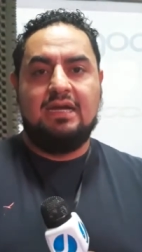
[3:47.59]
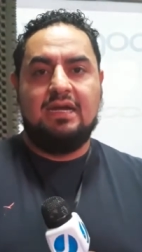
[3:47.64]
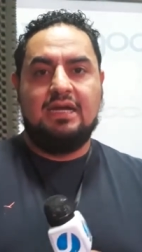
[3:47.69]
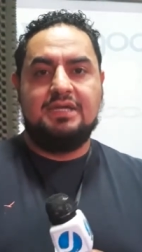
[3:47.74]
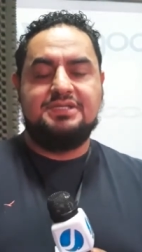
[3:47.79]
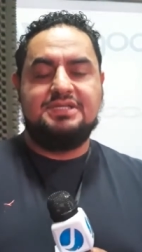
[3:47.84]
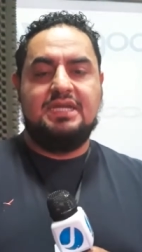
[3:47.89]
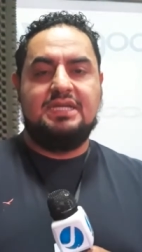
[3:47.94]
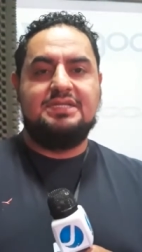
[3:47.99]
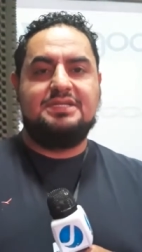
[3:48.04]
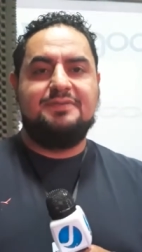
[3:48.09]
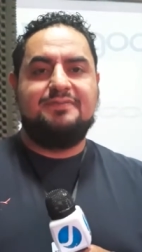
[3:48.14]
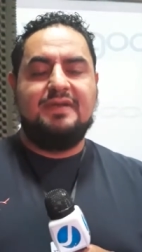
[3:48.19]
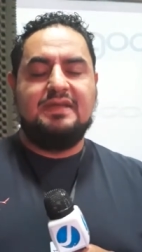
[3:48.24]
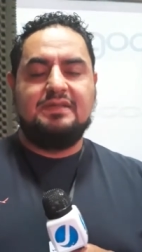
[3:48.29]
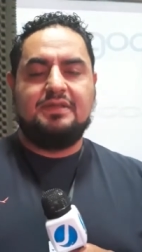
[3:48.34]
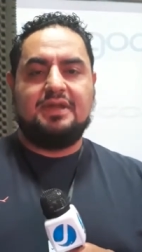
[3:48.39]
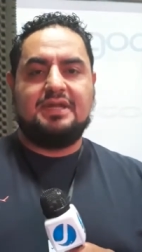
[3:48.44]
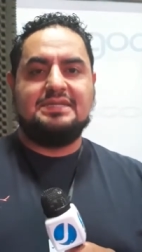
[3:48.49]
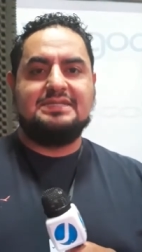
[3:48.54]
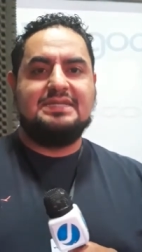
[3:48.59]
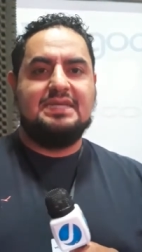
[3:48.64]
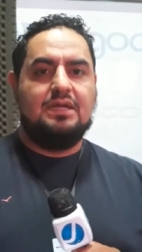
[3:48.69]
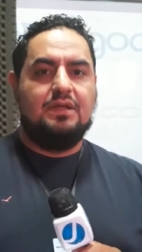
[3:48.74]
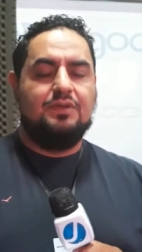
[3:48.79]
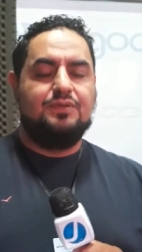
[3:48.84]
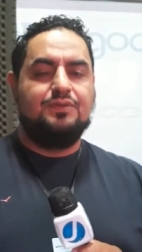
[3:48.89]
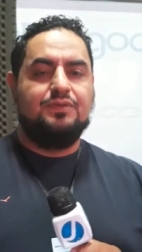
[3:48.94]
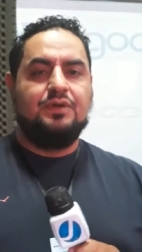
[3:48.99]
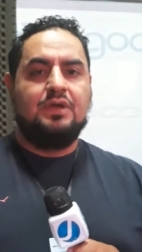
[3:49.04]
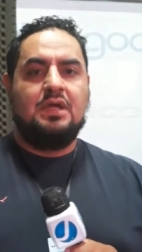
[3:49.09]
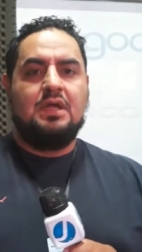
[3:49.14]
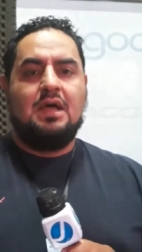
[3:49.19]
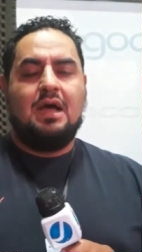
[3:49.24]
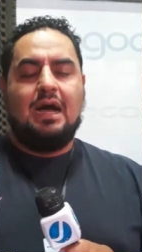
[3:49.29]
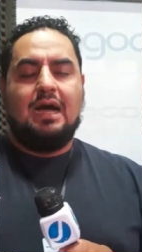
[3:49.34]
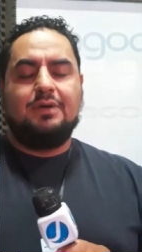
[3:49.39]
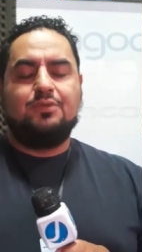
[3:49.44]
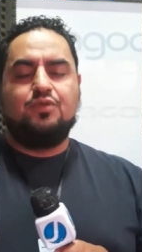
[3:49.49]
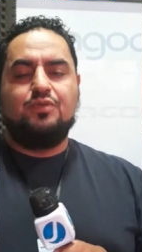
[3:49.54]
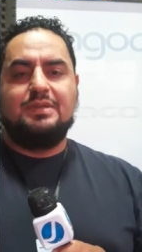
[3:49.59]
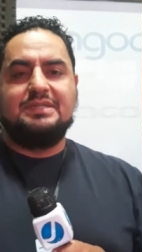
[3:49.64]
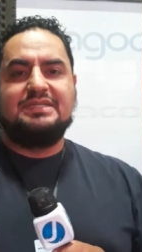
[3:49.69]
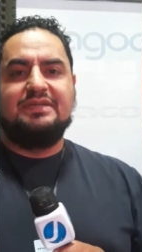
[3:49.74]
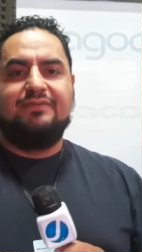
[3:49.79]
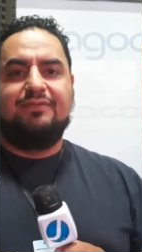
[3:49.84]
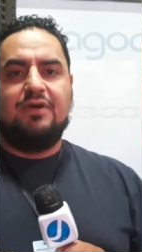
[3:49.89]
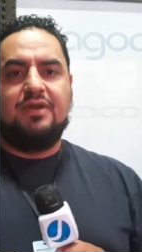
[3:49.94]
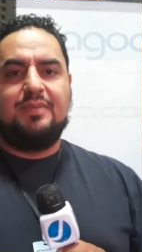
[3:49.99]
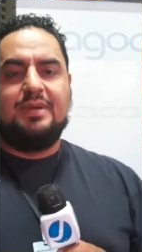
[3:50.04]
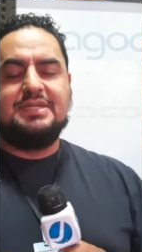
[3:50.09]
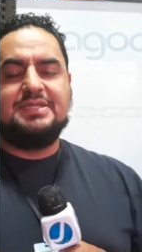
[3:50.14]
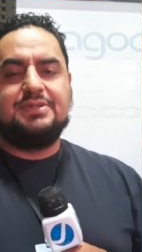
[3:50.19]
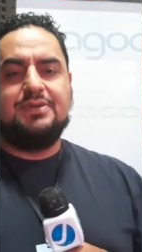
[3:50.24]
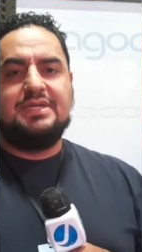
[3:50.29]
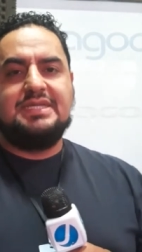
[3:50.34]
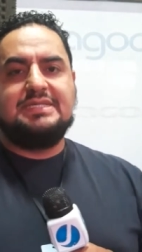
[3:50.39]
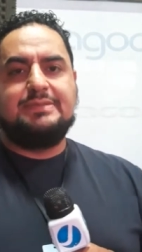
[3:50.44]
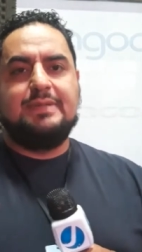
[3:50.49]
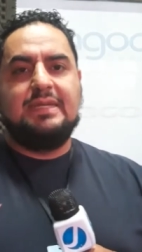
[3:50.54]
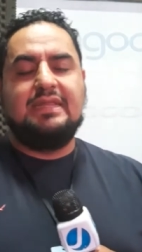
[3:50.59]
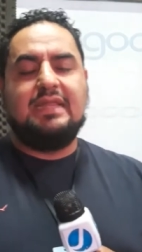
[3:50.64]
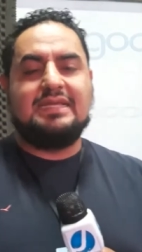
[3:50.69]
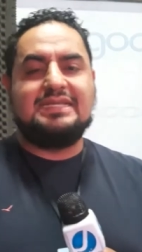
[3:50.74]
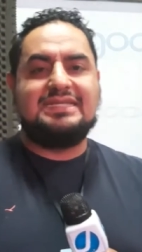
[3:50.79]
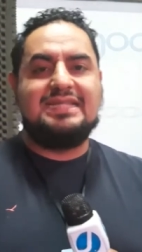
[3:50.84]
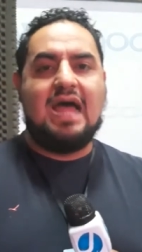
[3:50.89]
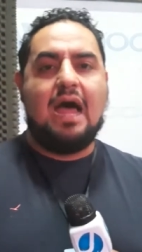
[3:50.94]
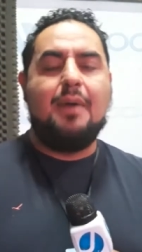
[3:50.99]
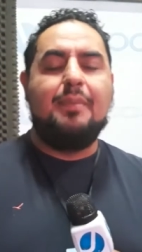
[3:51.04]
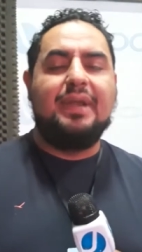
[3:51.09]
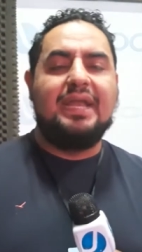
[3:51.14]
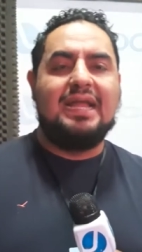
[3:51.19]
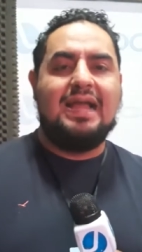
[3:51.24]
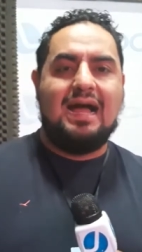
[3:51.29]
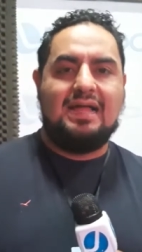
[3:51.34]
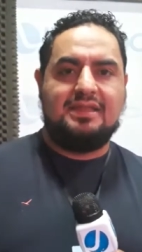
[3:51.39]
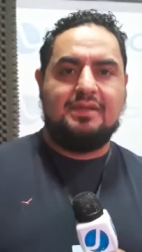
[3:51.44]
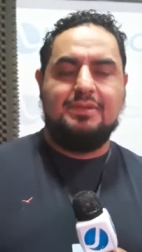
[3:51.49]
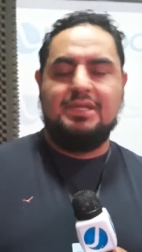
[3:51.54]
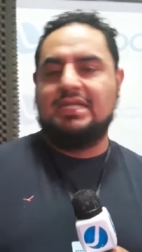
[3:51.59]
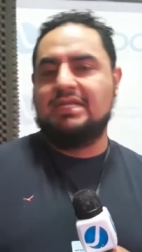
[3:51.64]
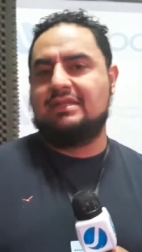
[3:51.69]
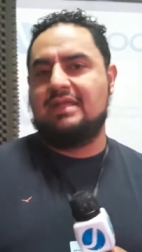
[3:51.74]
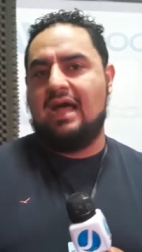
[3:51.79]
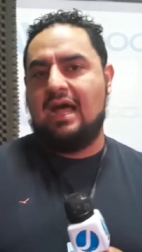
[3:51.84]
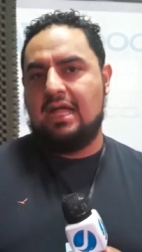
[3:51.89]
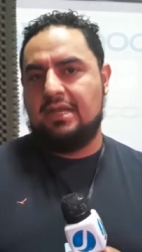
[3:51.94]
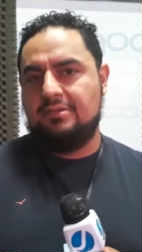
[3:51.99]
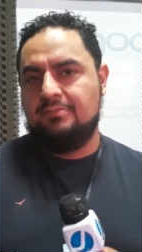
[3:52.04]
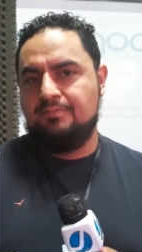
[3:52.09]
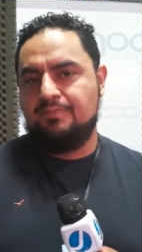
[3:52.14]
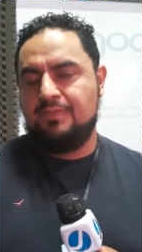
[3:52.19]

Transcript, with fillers: A gente vem trazendo algumas informações vindas da Brigada Militar.